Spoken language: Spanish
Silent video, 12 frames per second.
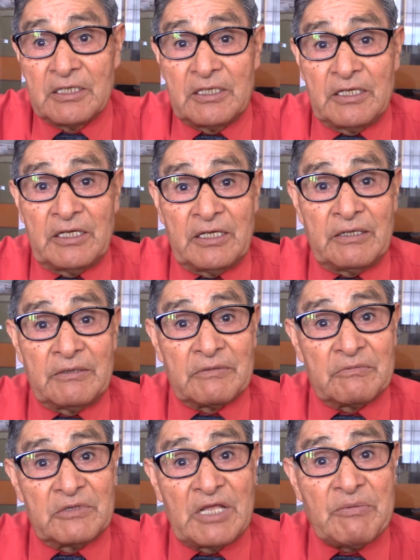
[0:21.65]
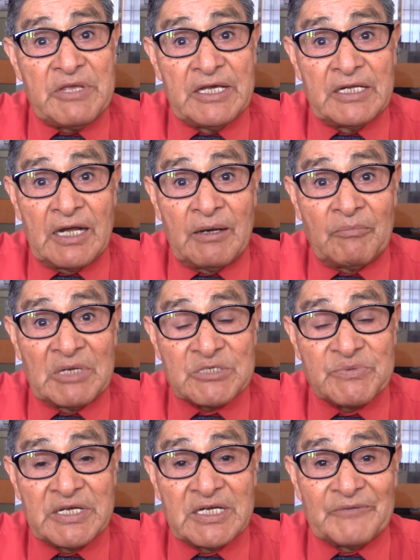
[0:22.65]
Eh, debiera
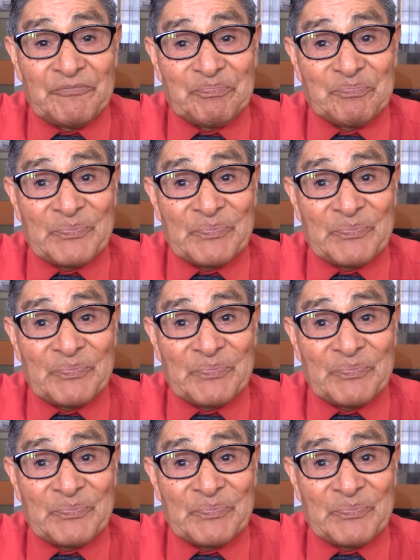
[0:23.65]
más bien